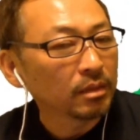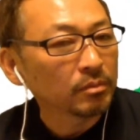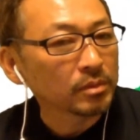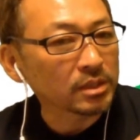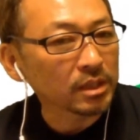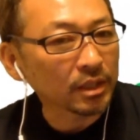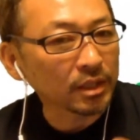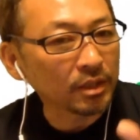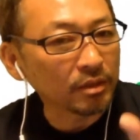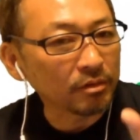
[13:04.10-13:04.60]
あ、
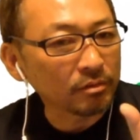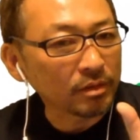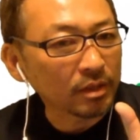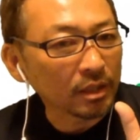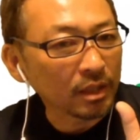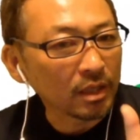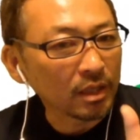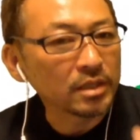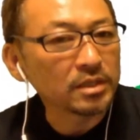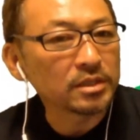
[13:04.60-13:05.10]
さっき言った
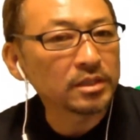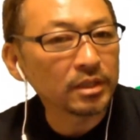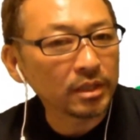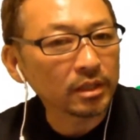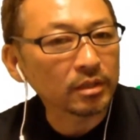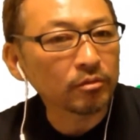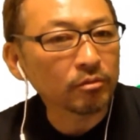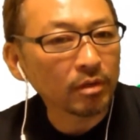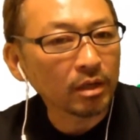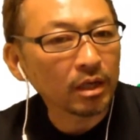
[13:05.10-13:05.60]

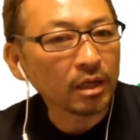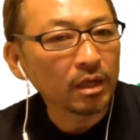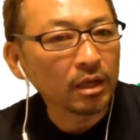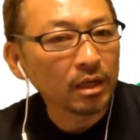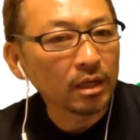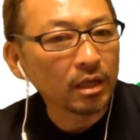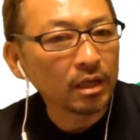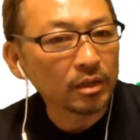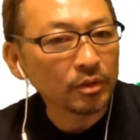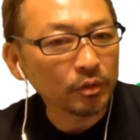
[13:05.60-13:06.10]
ナイジェリアとか、
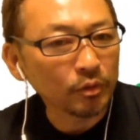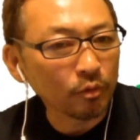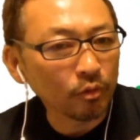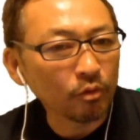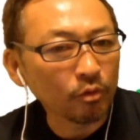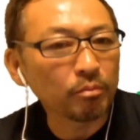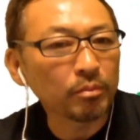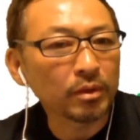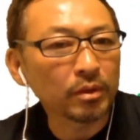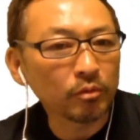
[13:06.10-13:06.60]

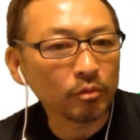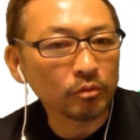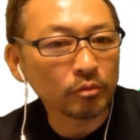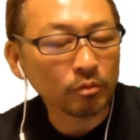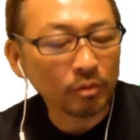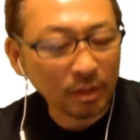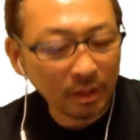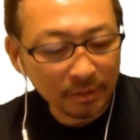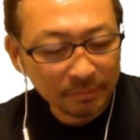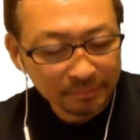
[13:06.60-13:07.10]
ヨーロッパの方と
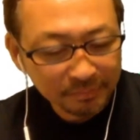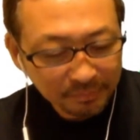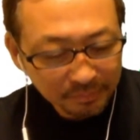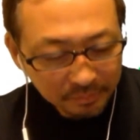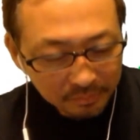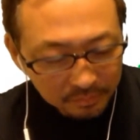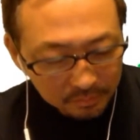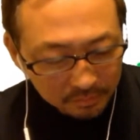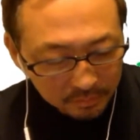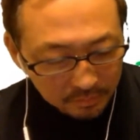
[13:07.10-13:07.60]
か、
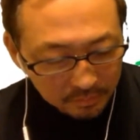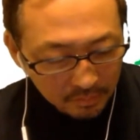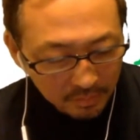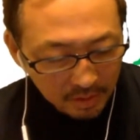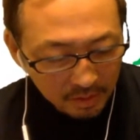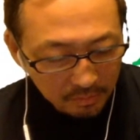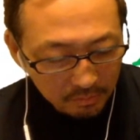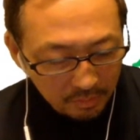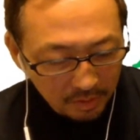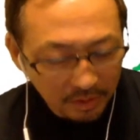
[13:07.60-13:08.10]

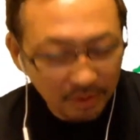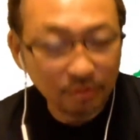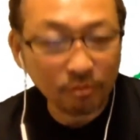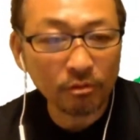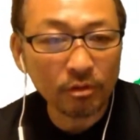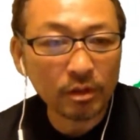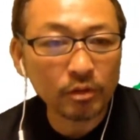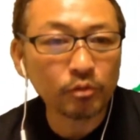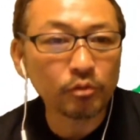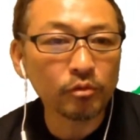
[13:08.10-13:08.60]
まあ、い
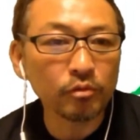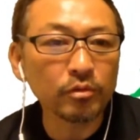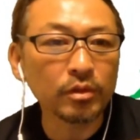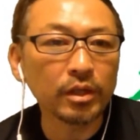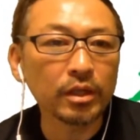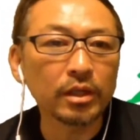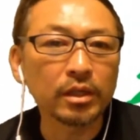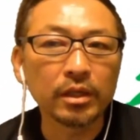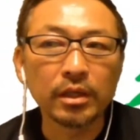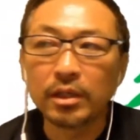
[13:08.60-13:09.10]
ろんなところ
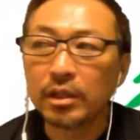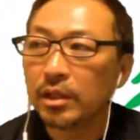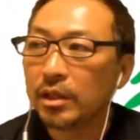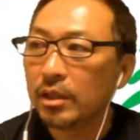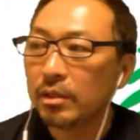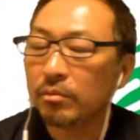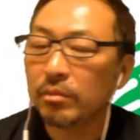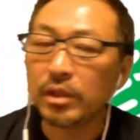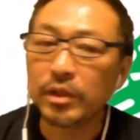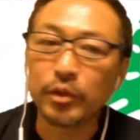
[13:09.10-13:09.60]
に、
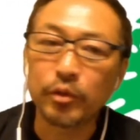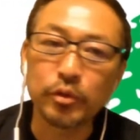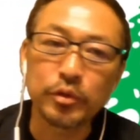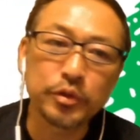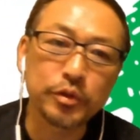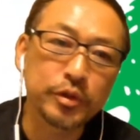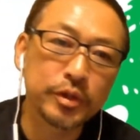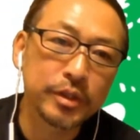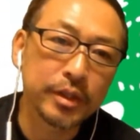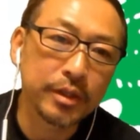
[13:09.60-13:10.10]
まあ、居
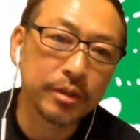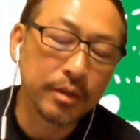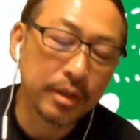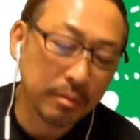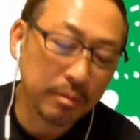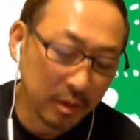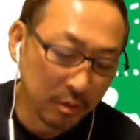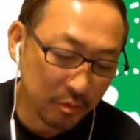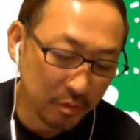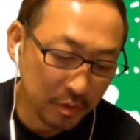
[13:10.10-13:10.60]
住している
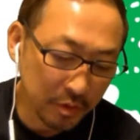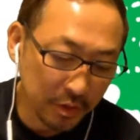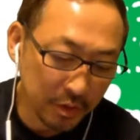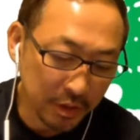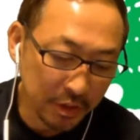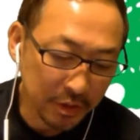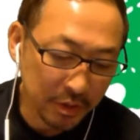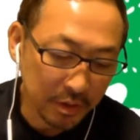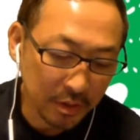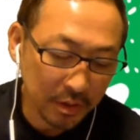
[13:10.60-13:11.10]
レバノン
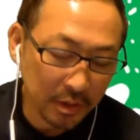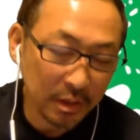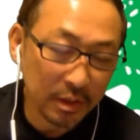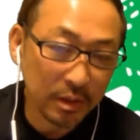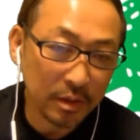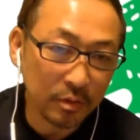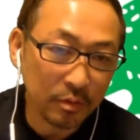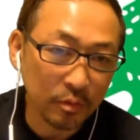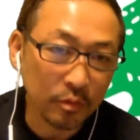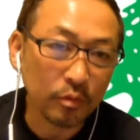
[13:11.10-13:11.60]
人
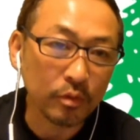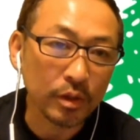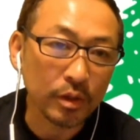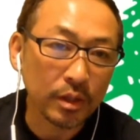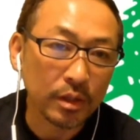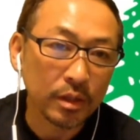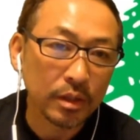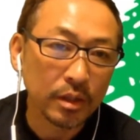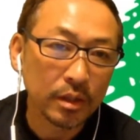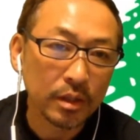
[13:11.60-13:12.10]
が多
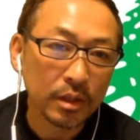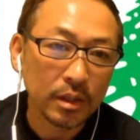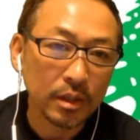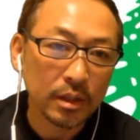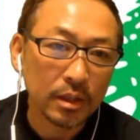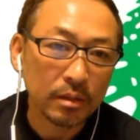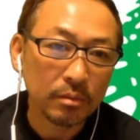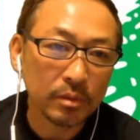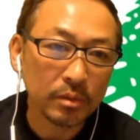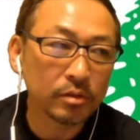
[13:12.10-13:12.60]
い。
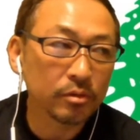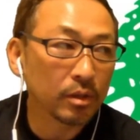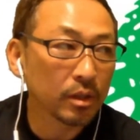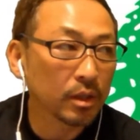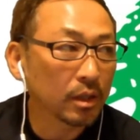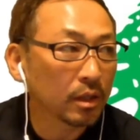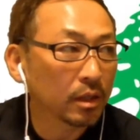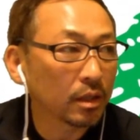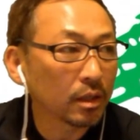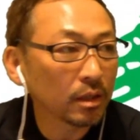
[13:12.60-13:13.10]
まあ、それ
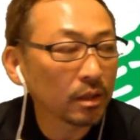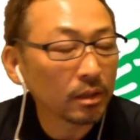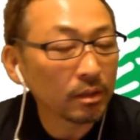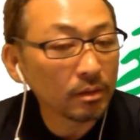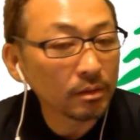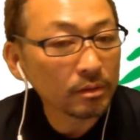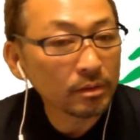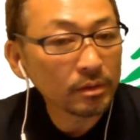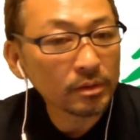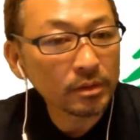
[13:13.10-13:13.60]
が、
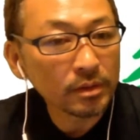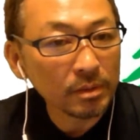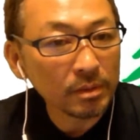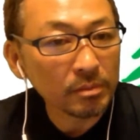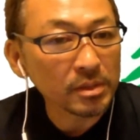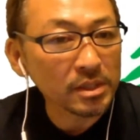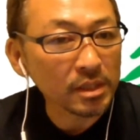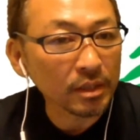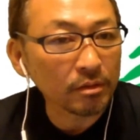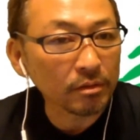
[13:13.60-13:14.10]
ね、
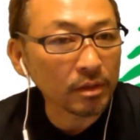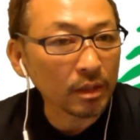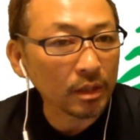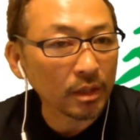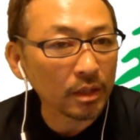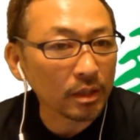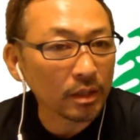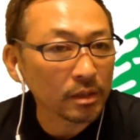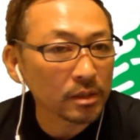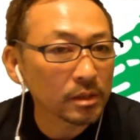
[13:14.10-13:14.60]
まあ、さっき言っ
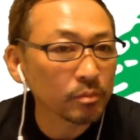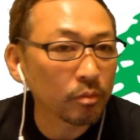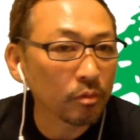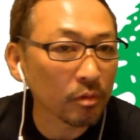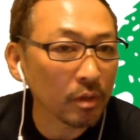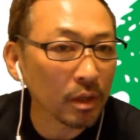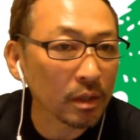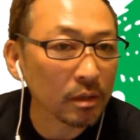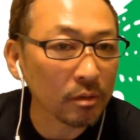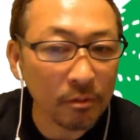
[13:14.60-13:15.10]
た
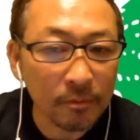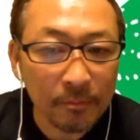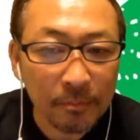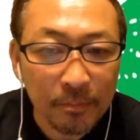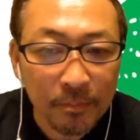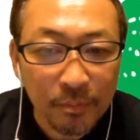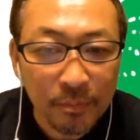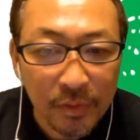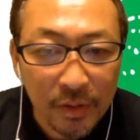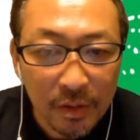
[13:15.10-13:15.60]
ディアスポラと
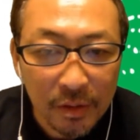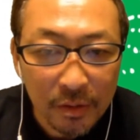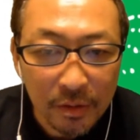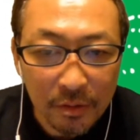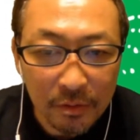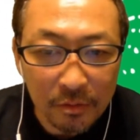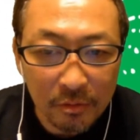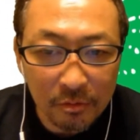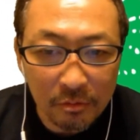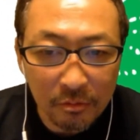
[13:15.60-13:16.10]

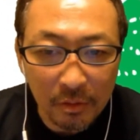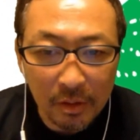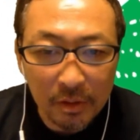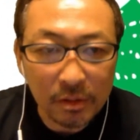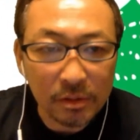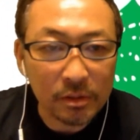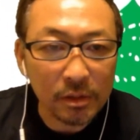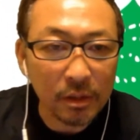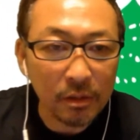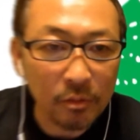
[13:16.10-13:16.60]
いうことな
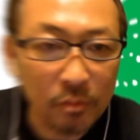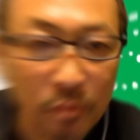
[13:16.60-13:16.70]
んですけ